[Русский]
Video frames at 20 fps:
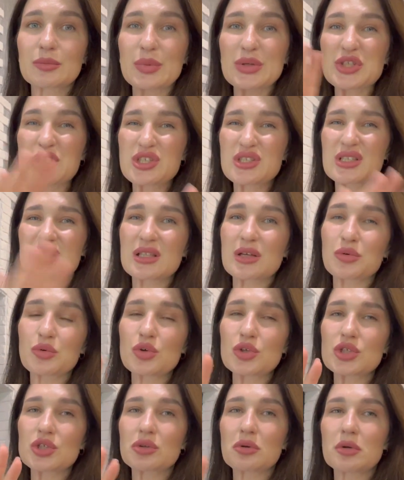Почти
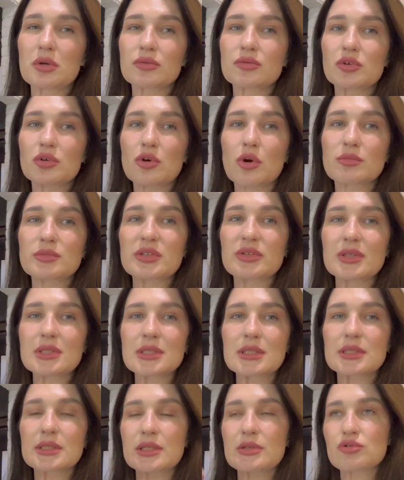такой же, только в другом
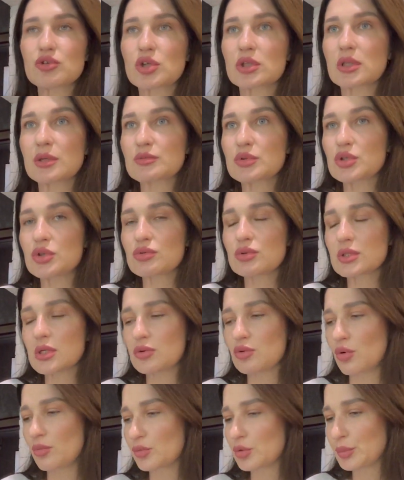цвете, и девушка там с
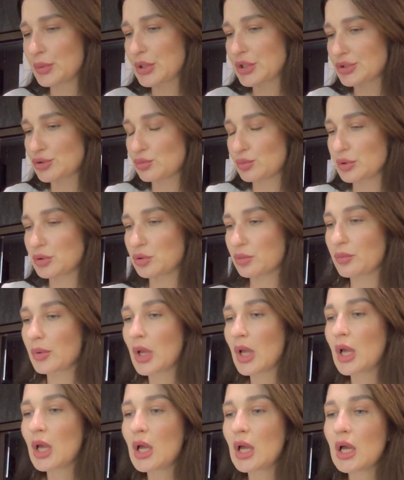рюкзаком. Ну, покажу потом,
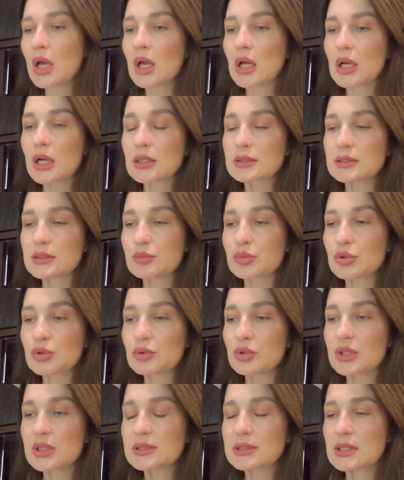как заберу.
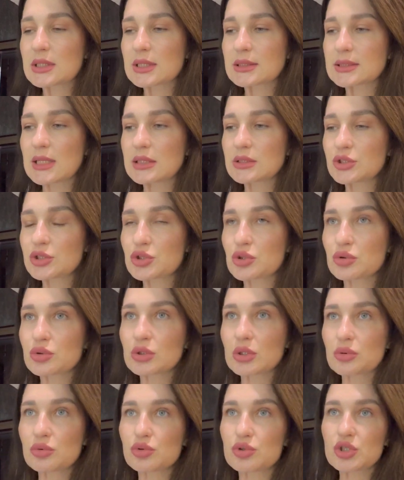И заказала еще
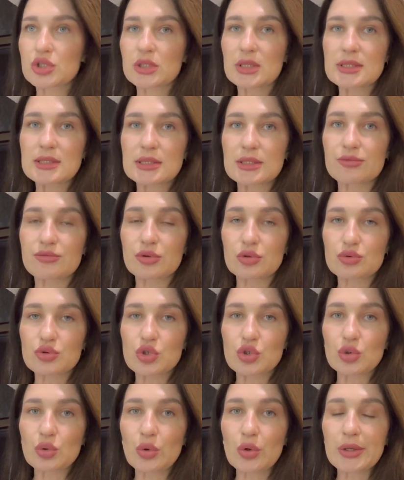такой штатив
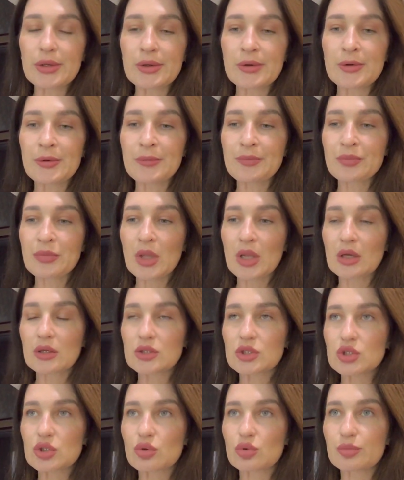ручной,
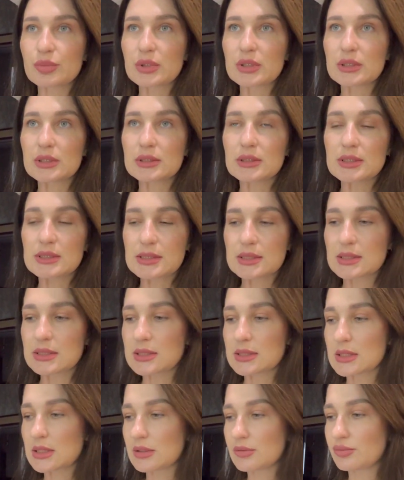чтобы
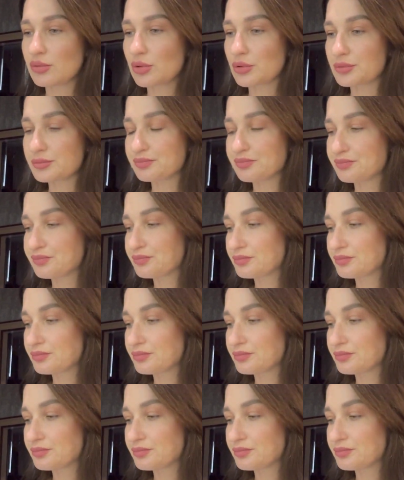носить телефон.